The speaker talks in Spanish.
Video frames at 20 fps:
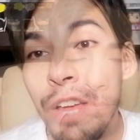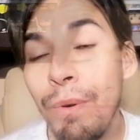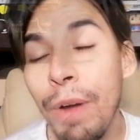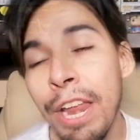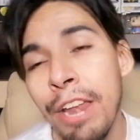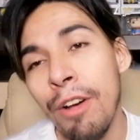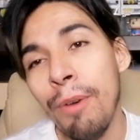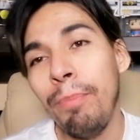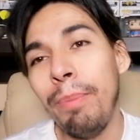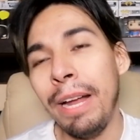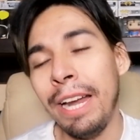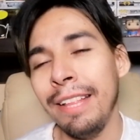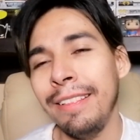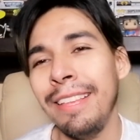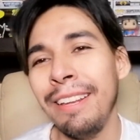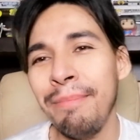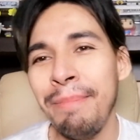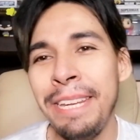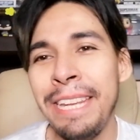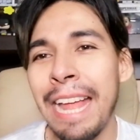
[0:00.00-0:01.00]
Y bueno,
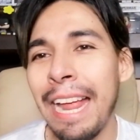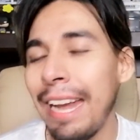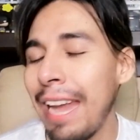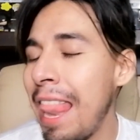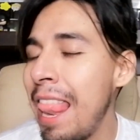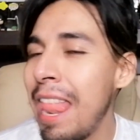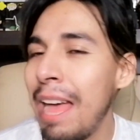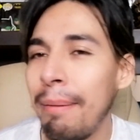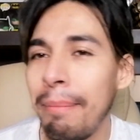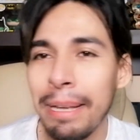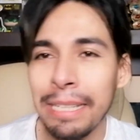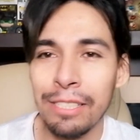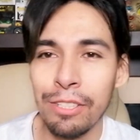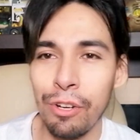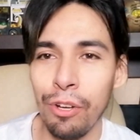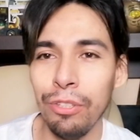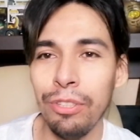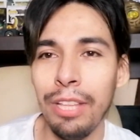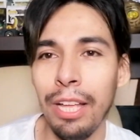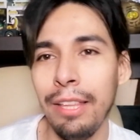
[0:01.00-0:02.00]
para terminar, la
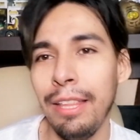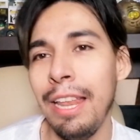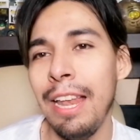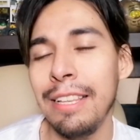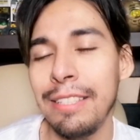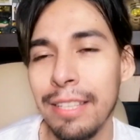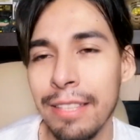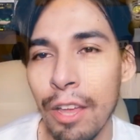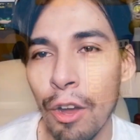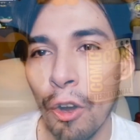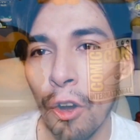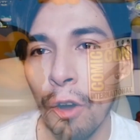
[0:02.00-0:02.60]
mascota de la San